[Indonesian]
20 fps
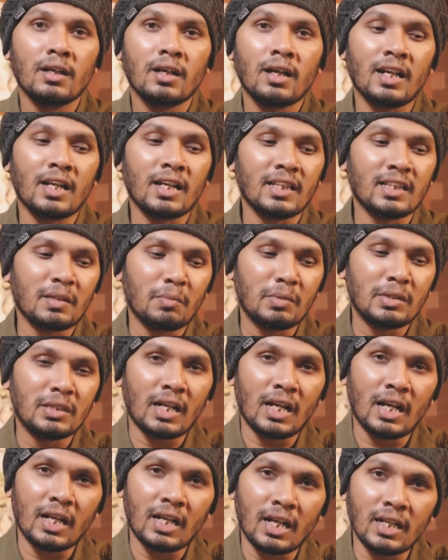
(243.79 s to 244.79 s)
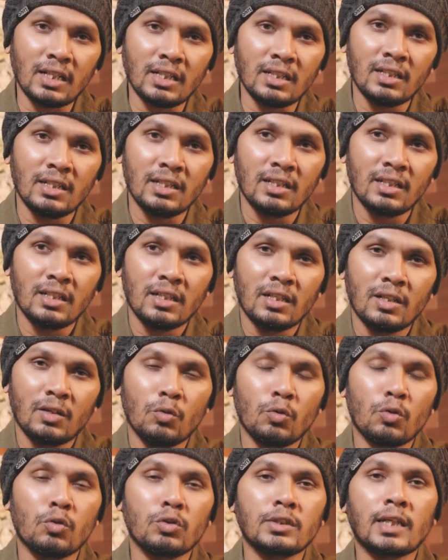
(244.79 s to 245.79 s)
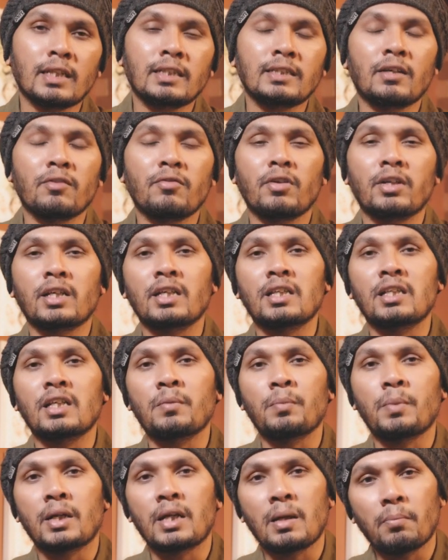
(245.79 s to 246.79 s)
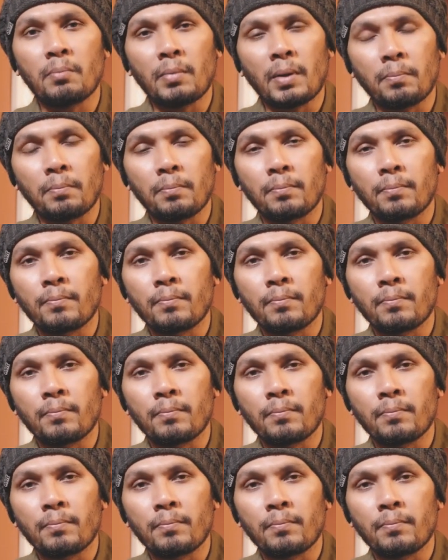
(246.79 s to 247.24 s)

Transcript: karena kita menyerahkan urusan safar kita kepada map